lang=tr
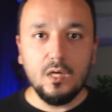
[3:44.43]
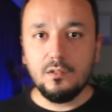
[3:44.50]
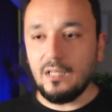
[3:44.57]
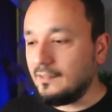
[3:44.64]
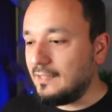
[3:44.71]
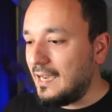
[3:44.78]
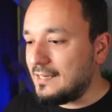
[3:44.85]

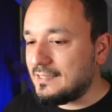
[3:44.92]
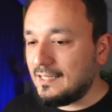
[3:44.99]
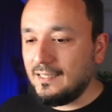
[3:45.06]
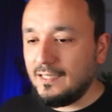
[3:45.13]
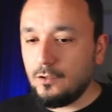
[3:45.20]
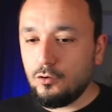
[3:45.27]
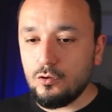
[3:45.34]
Yani
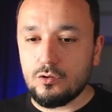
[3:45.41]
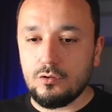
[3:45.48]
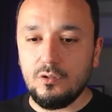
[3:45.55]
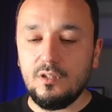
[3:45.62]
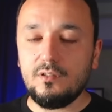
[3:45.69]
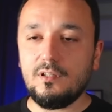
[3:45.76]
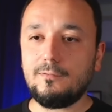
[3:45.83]
dershaneye gidiyorsun.
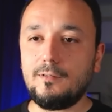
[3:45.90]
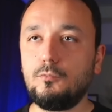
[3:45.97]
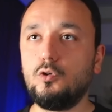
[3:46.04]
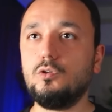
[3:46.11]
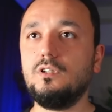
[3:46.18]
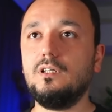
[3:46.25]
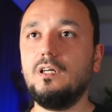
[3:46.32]
E tamam
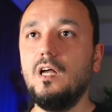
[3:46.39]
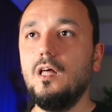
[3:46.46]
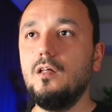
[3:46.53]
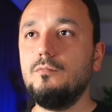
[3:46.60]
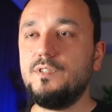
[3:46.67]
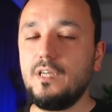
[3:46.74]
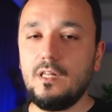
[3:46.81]
orada
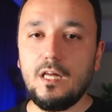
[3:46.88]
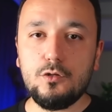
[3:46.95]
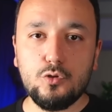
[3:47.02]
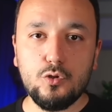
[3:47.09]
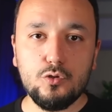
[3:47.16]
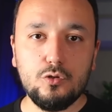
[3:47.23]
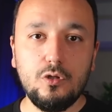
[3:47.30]
bir şeyler
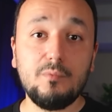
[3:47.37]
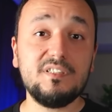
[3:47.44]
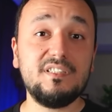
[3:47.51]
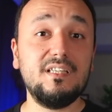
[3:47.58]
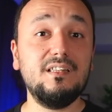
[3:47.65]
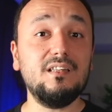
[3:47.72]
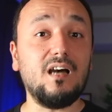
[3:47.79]
çözülüyor ama
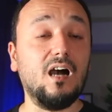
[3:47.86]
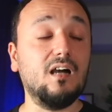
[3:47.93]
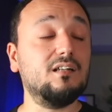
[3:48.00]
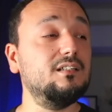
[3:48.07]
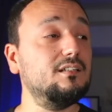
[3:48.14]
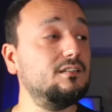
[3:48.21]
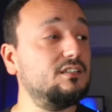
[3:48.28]
senin
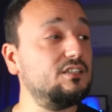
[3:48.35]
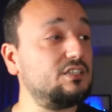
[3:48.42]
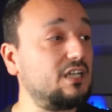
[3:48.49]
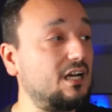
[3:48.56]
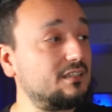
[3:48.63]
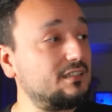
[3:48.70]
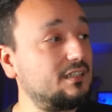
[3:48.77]
aklın
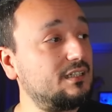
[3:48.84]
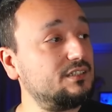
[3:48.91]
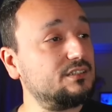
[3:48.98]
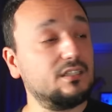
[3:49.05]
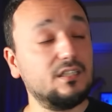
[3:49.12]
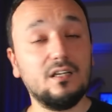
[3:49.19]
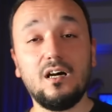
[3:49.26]
dışarıda
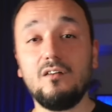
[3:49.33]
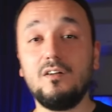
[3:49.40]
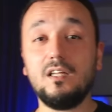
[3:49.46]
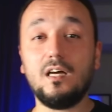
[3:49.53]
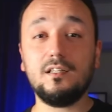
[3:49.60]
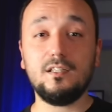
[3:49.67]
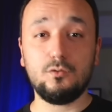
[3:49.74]
işte
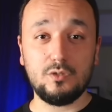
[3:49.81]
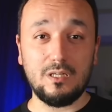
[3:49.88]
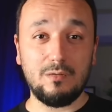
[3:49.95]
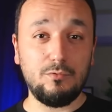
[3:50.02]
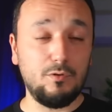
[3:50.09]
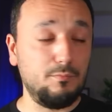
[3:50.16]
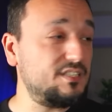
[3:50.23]
havalarda
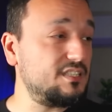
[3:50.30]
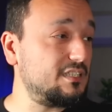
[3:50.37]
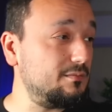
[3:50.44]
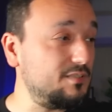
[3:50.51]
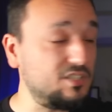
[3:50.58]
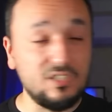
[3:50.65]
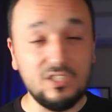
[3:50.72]
güzel böyle mis
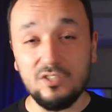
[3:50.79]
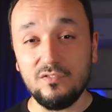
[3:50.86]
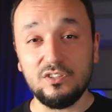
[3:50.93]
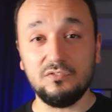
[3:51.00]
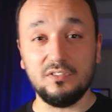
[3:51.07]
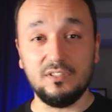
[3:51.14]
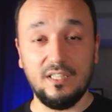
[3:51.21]
gibi
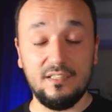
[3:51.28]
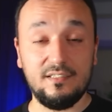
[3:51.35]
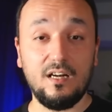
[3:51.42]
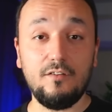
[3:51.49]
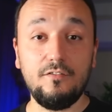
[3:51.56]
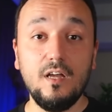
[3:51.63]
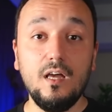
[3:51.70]
cıvıl cıvıl
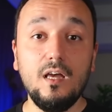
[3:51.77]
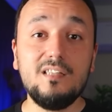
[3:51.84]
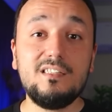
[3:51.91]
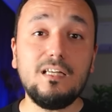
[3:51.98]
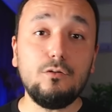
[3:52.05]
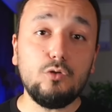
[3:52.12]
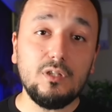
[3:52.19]
etraf. E
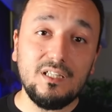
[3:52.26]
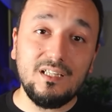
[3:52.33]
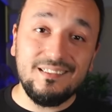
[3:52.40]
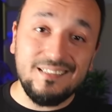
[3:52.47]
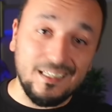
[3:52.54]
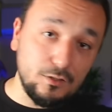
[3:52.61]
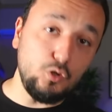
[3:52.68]
sen
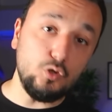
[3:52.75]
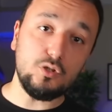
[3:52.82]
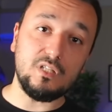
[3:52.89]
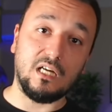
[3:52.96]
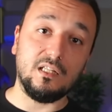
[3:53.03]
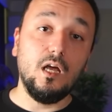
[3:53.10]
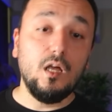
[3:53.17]
oralara
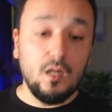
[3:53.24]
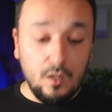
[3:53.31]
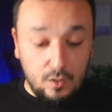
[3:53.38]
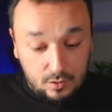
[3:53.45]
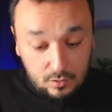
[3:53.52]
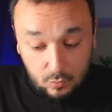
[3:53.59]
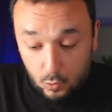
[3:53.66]
dalıyorsan
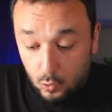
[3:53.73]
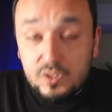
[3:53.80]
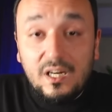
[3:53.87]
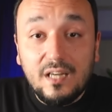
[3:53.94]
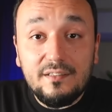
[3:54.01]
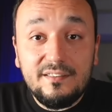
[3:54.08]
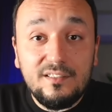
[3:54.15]

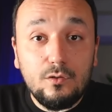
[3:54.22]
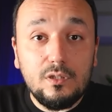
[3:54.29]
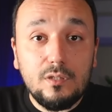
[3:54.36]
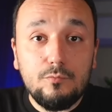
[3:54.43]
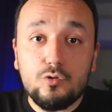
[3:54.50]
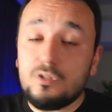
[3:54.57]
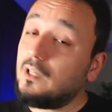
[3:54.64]
konsantre
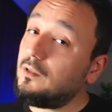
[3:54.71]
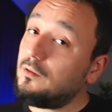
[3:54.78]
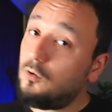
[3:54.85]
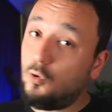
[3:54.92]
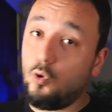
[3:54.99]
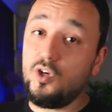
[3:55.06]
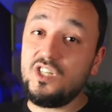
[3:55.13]
olamıyorsan
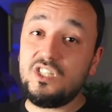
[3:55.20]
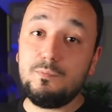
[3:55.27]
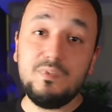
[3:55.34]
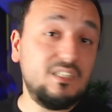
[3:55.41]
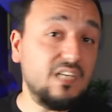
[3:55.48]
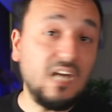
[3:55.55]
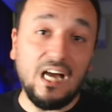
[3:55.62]
o iş
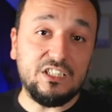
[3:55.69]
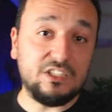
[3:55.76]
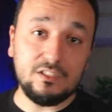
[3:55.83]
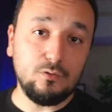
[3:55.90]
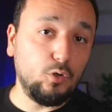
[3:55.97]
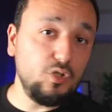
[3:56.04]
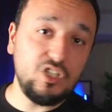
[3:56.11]
bir
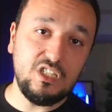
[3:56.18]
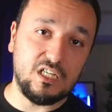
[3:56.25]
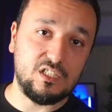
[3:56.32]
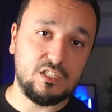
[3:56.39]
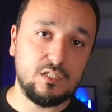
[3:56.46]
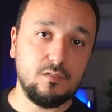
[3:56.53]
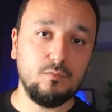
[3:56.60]
yaş. O iş
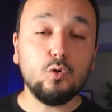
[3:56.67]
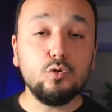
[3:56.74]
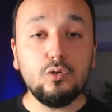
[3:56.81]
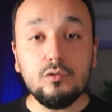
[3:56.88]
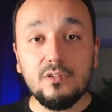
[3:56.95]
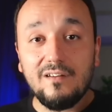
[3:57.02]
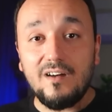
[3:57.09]
yaş.
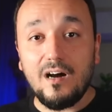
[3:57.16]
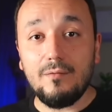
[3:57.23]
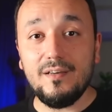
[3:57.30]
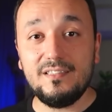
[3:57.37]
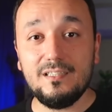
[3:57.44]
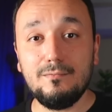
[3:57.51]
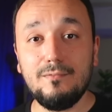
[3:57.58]
Onu devam
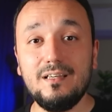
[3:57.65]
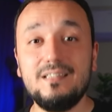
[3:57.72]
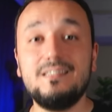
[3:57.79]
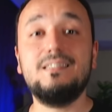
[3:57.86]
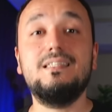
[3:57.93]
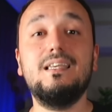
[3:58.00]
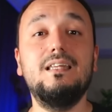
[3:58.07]
ettirmek
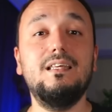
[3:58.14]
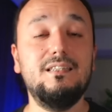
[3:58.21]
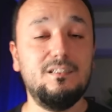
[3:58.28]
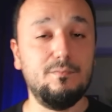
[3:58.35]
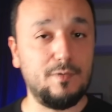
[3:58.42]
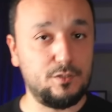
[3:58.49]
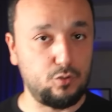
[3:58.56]

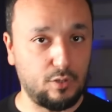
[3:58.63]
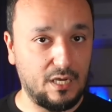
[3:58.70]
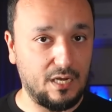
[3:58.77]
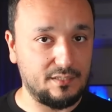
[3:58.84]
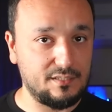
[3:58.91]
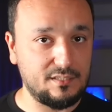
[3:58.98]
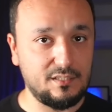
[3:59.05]
seni dibe
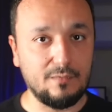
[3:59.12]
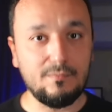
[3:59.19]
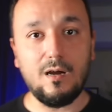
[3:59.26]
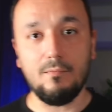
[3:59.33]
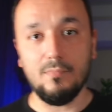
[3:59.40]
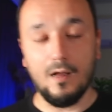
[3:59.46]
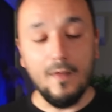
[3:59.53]
çökertir.
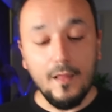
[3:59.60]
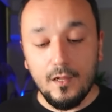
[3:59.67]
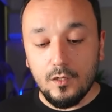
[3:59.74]
Tamam mı?